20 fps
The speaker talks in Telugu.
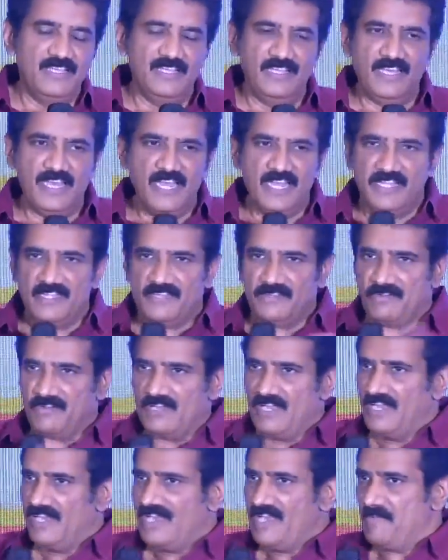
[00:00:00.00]
ఇలాంటి
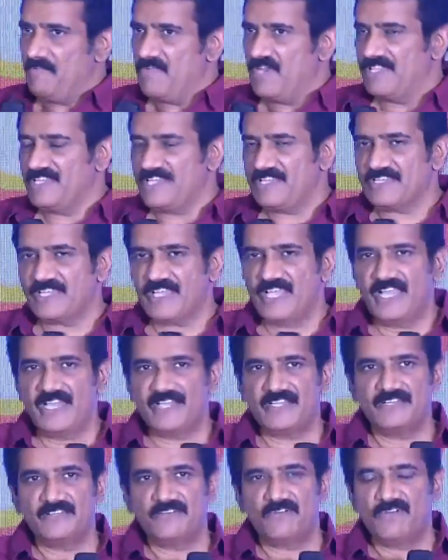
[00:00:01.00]
ఒక నా బ్రదర్స్
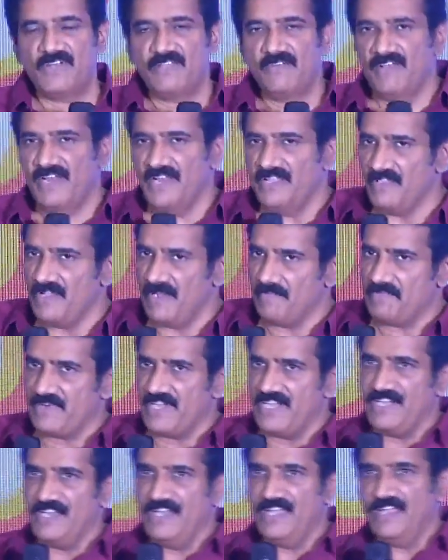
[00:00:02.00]
క్యారెక్టర్ కూడా ఇవాళ ఏదో అప్
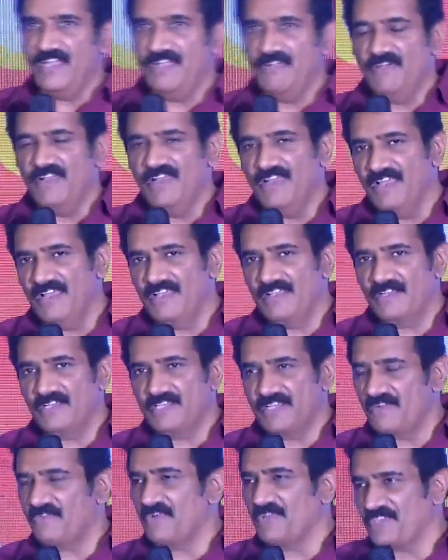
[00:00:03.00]
ట్రెండ్ లాగా ఇవాళ
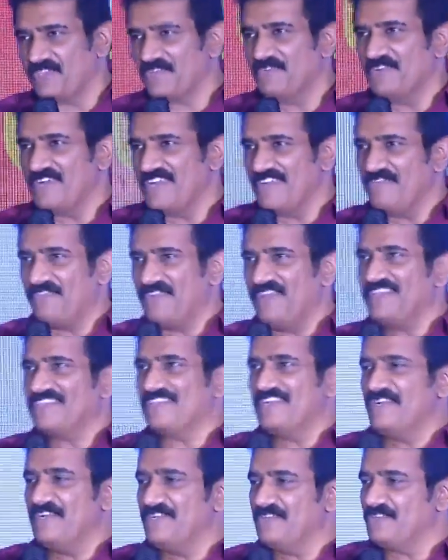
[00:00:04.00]
చాలా కొత్తగా ఉంటాయి
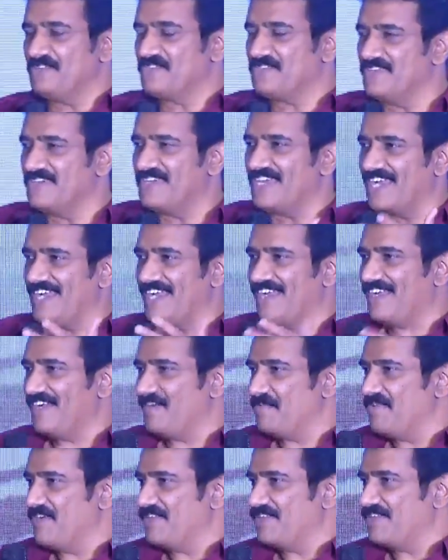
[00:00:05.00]
ఫేస్లన్నీ చూస్తుంటే
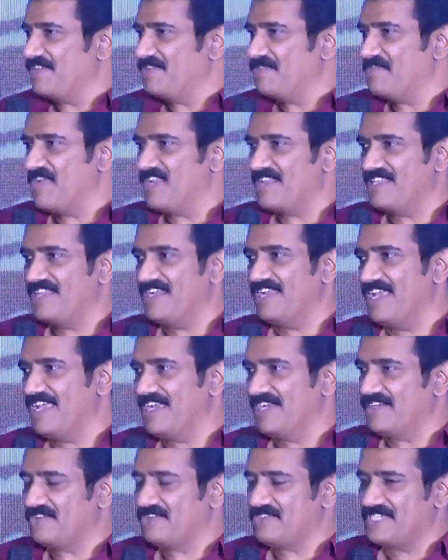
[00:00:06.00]
కలకల మండుతుంటే మరదల
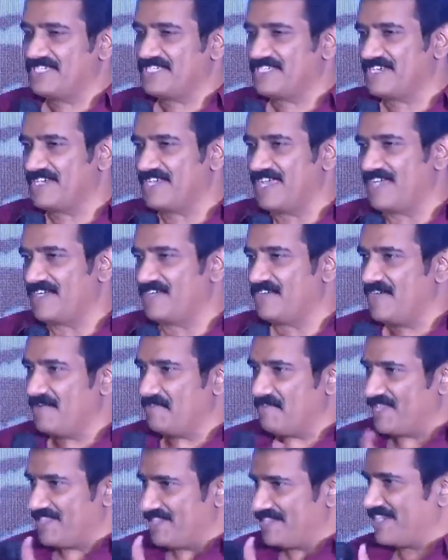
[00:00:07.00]
క్యారెక్టర్ సిస్టర్ క్యారెక్టర్ నా
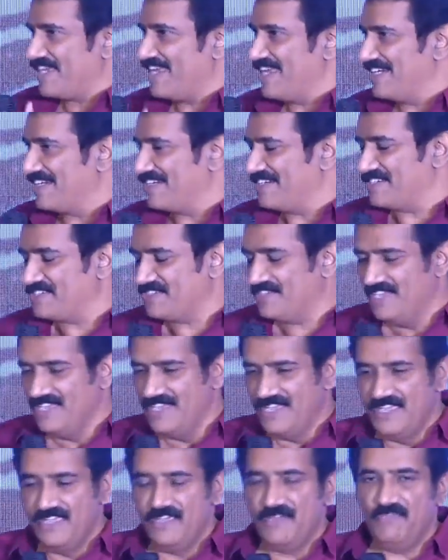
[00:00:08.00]
బ్రదర్ క్యారెక్టర్స్
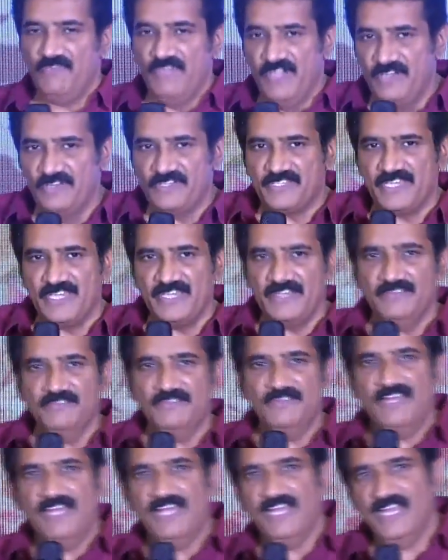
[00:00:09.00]
వీళ్ళు చేయడం
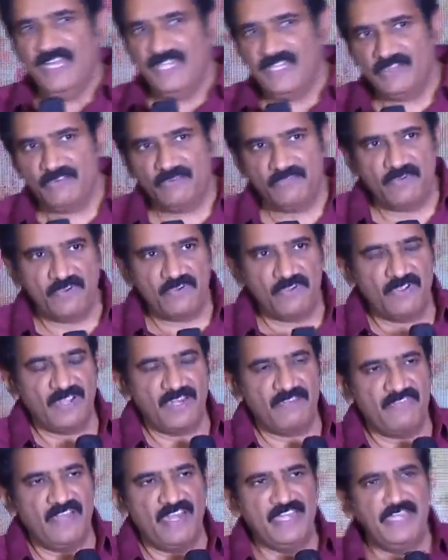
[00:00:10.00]
అలాంటి
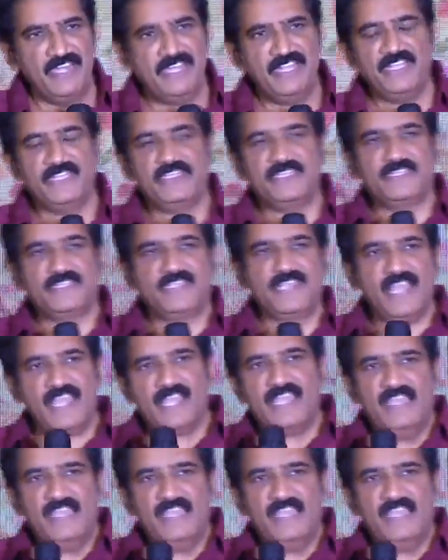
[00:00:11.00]
ఫోటోగ్రఫీ అన్నీ ఇస్తే